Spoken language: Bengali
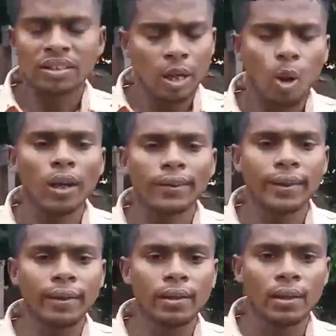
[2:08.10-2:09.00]
সেলেগোয়ালিয়া
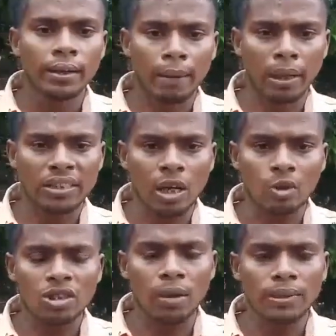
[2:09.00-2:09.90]
থেকে ক্যামেরা
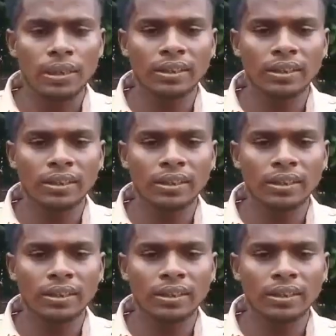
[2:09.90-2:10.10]
শানুর ইসলামের